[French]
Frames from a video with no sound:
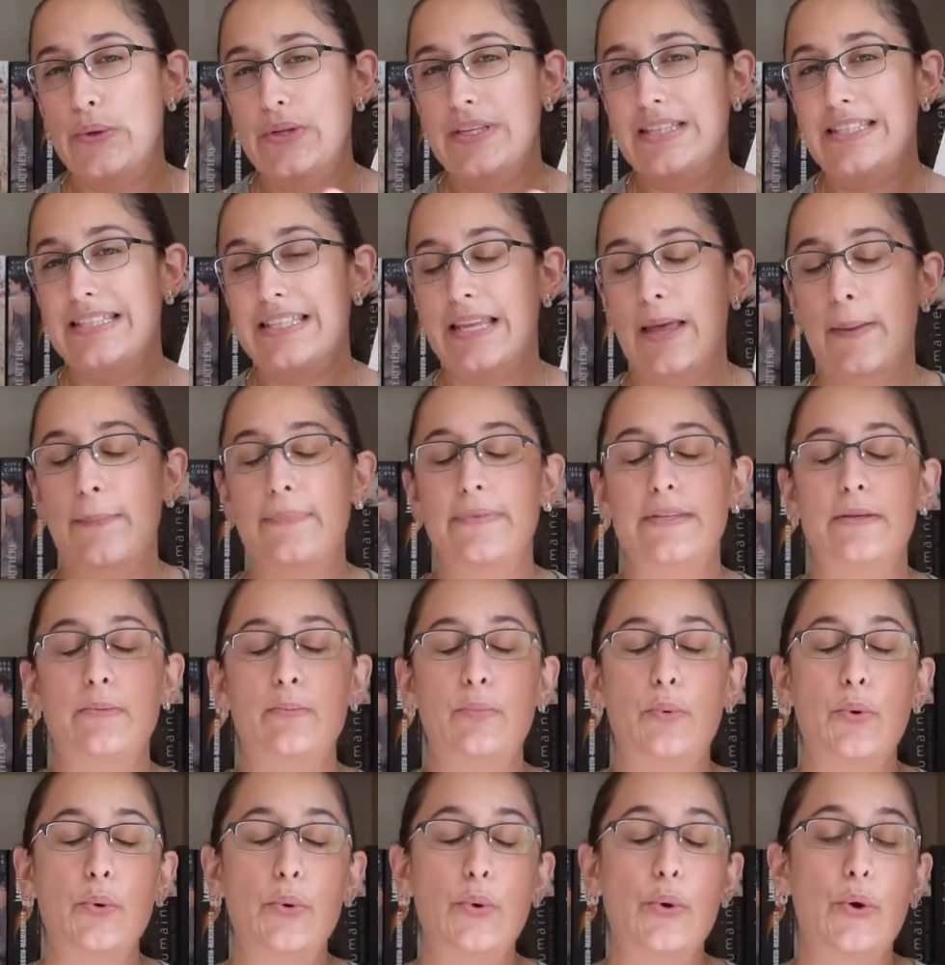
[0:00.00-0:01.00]
c'est un petit
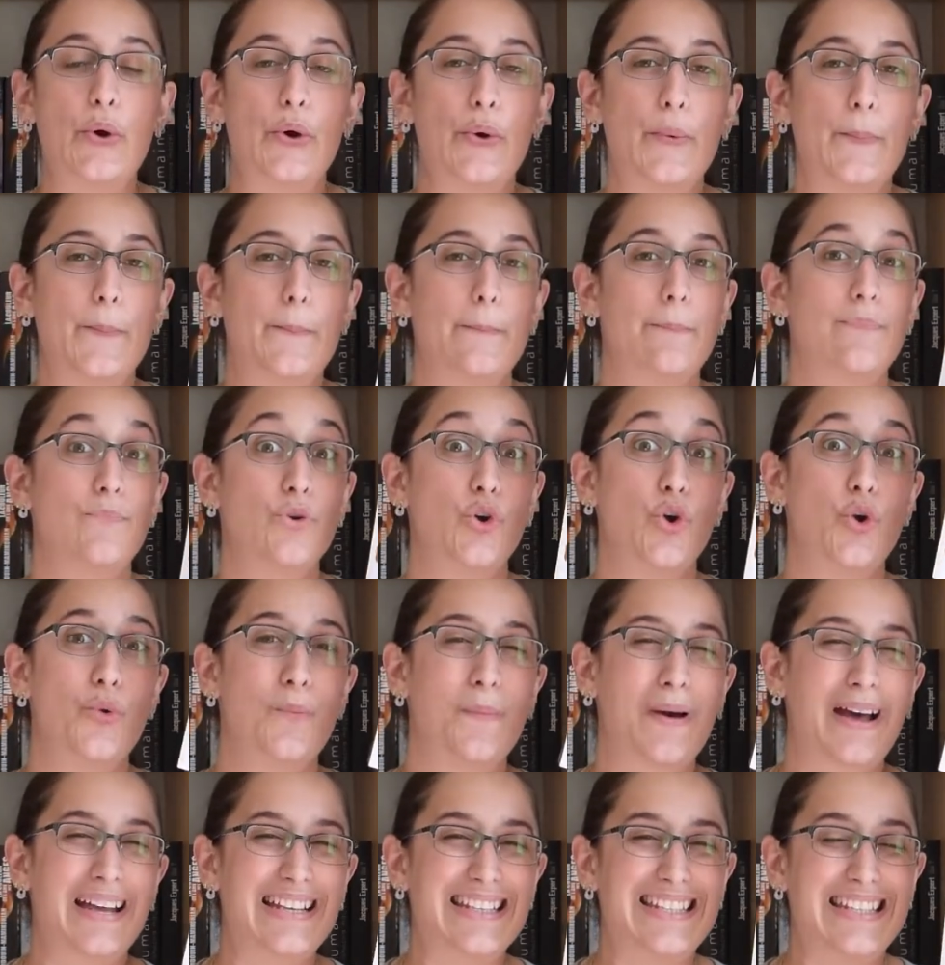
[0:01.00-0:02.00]
peu euh, le
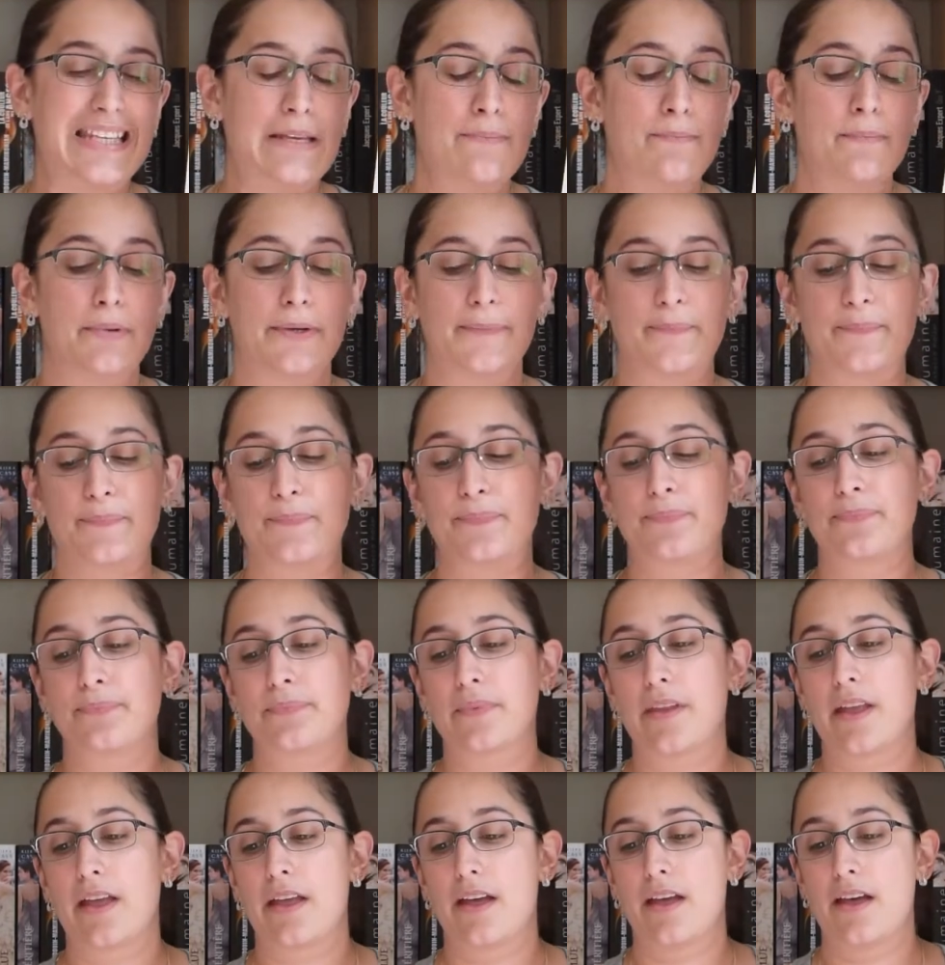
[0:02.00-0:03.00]
principe.
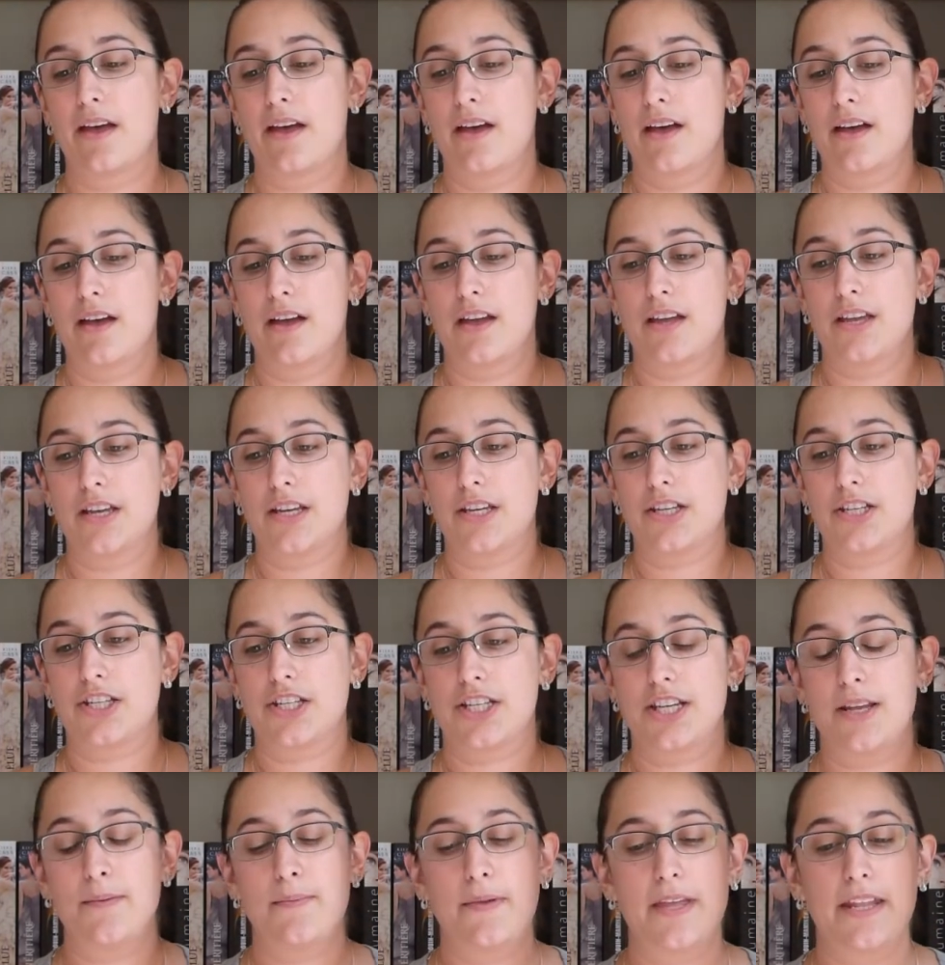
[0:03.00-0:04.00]

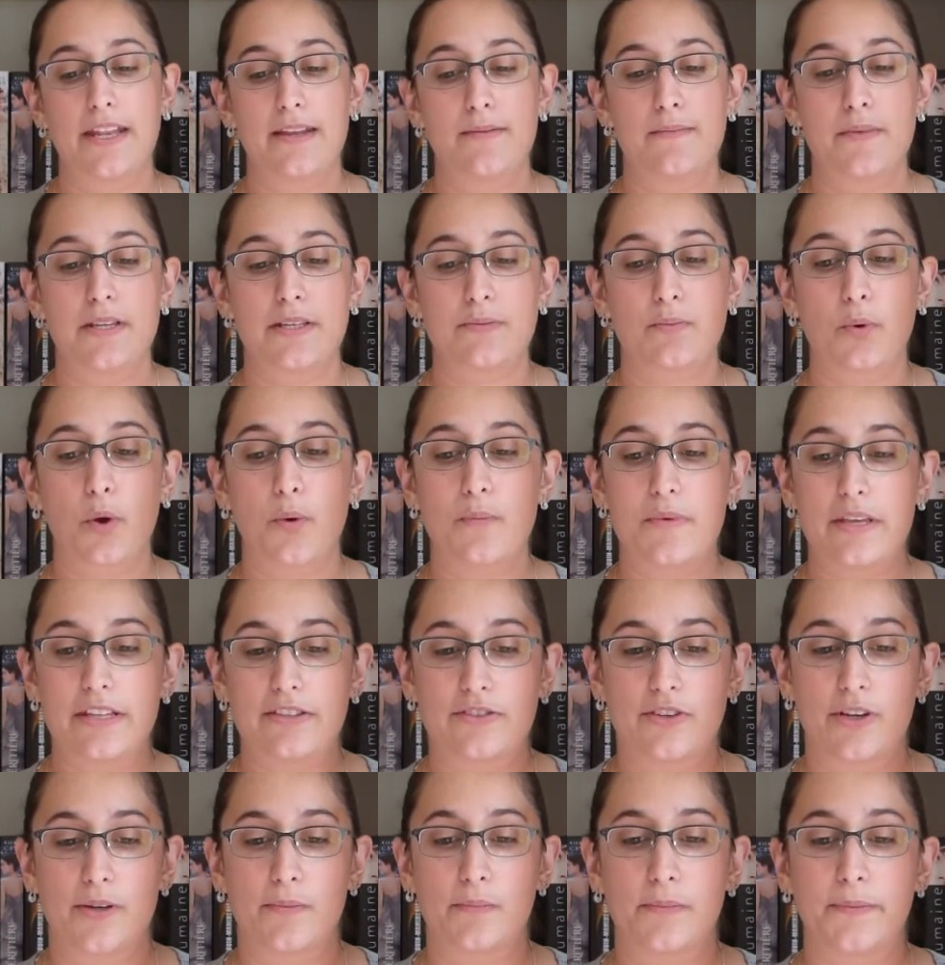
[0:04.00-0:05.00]
J'ai bien aimé ce premier
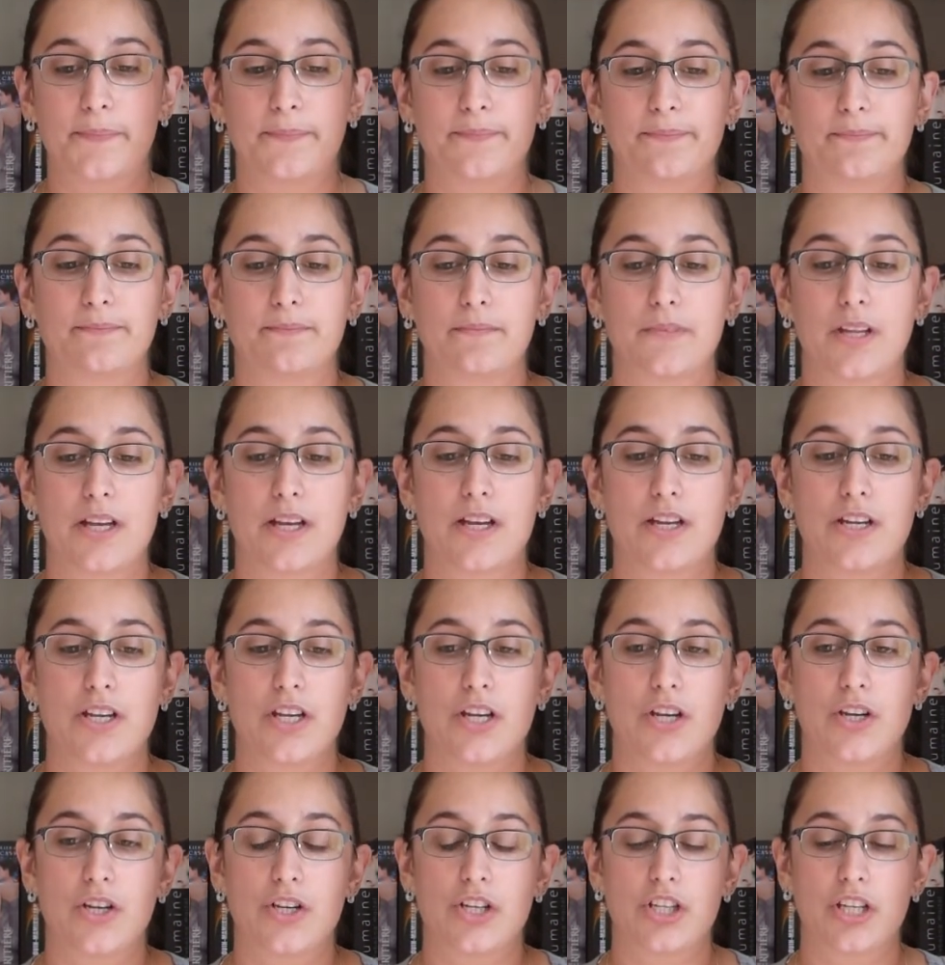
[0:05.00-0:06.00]
tome.
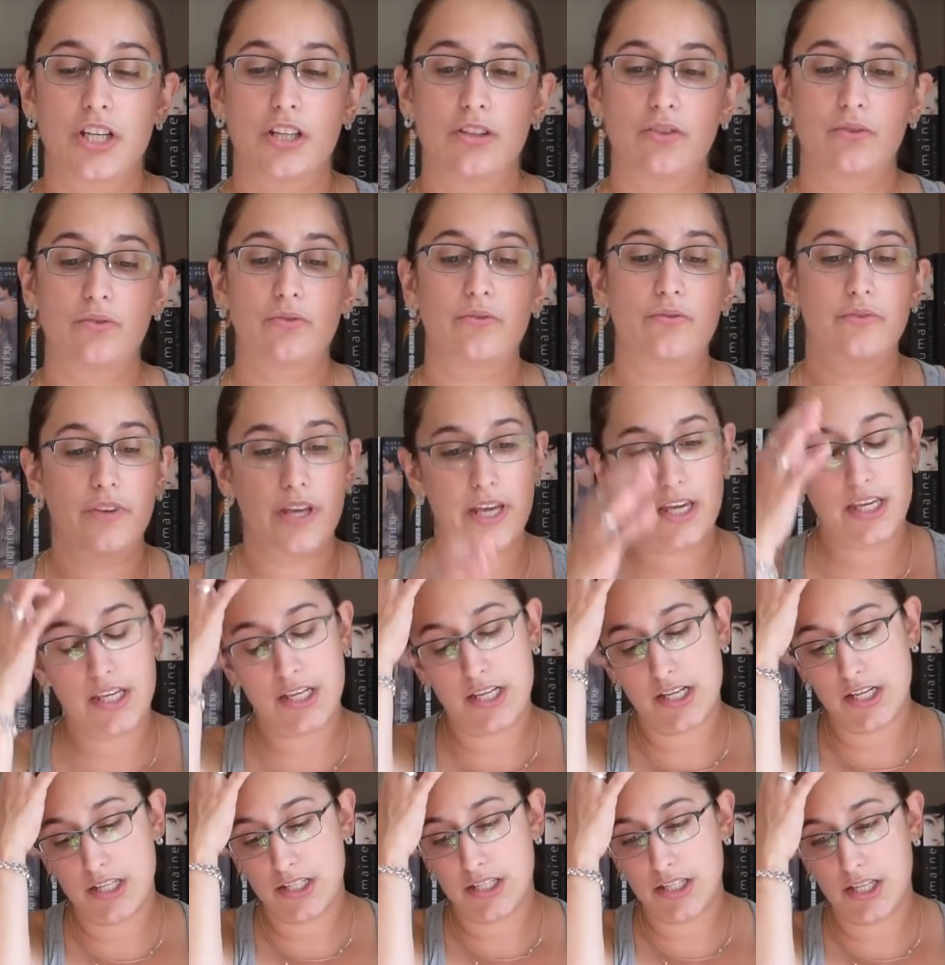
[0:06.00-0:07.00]
Euh, j'ai trouvé
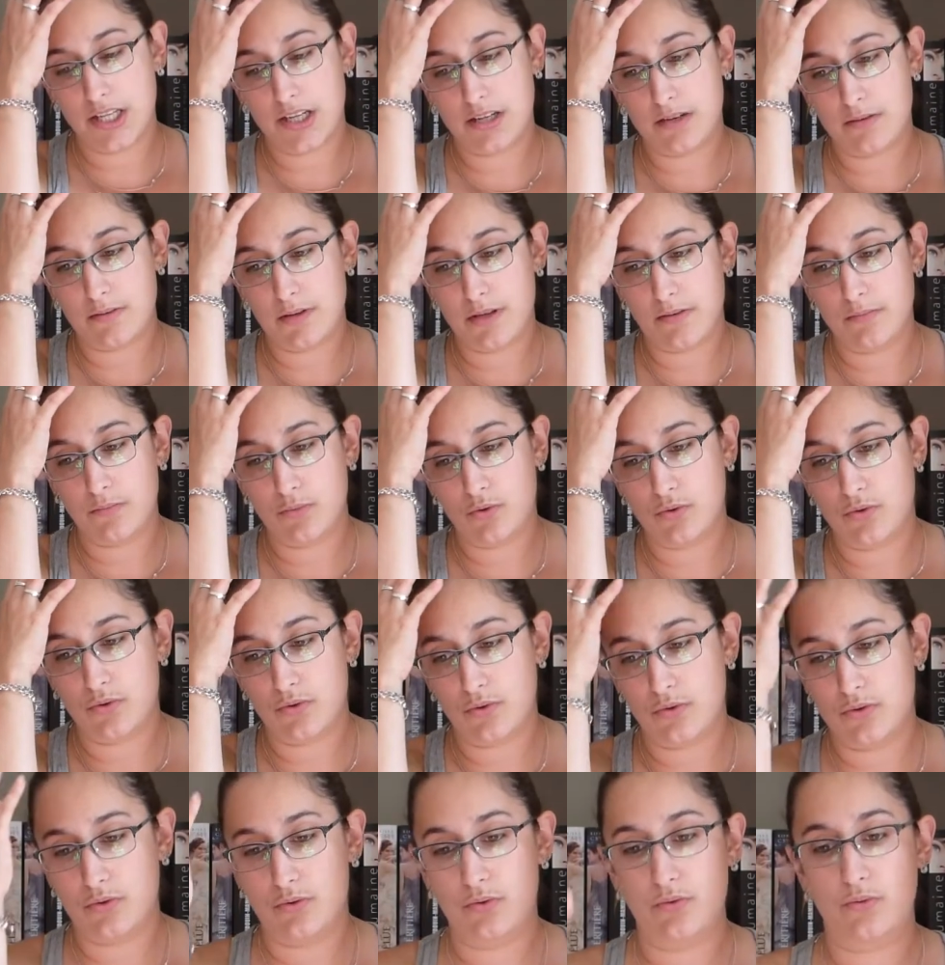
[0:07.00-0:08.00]
qu'il était quand même
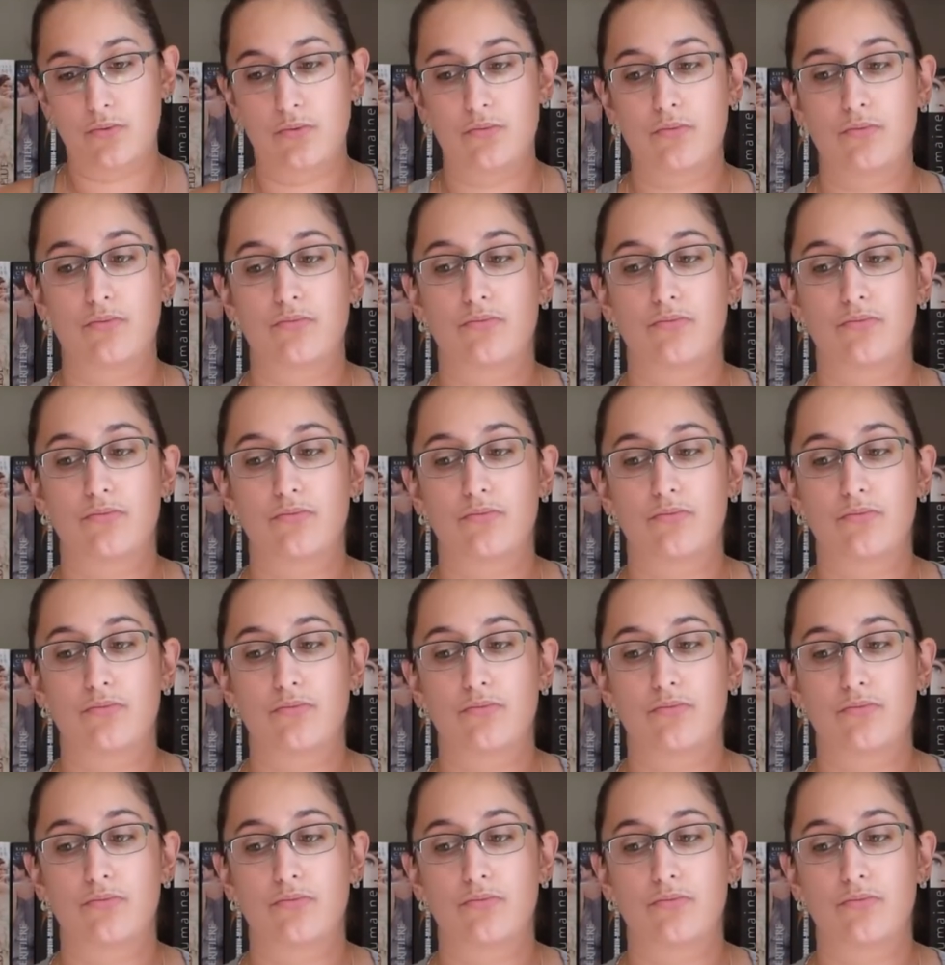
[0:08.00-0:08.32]
euh,